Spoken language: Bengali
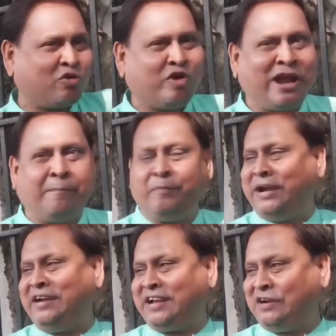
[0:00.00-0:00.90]
ডেকোরিয়াম
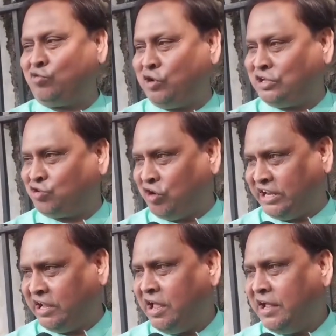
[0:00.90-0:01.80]
মেনটেন করে
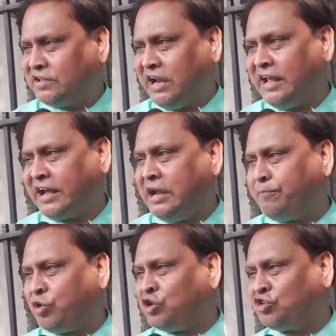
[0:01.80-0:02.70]
চলি তাহলে এখানে
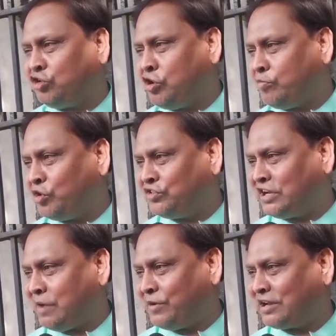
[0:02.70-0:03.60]
পরিষদীয়
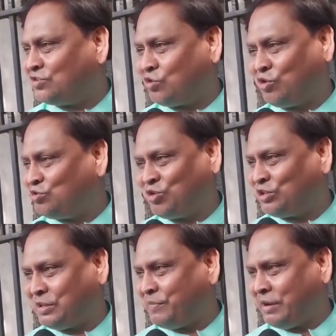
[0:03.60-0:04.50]
মন্ত্রী আমাকে সহজ
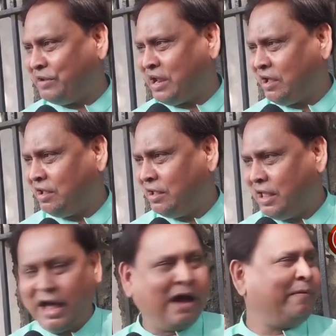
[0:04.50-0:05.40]
করতে পারবে না
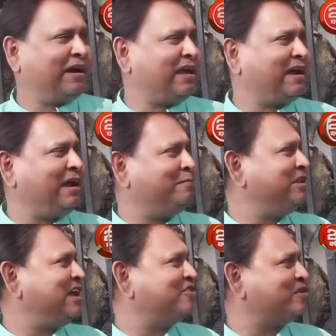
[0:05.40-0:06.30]
আমাকে এখানে
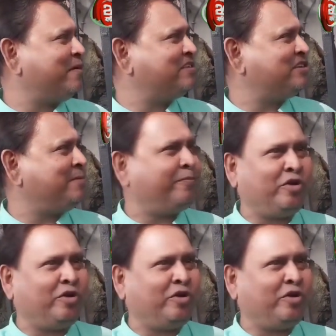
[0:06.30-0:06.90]
বিধানসভার চিফ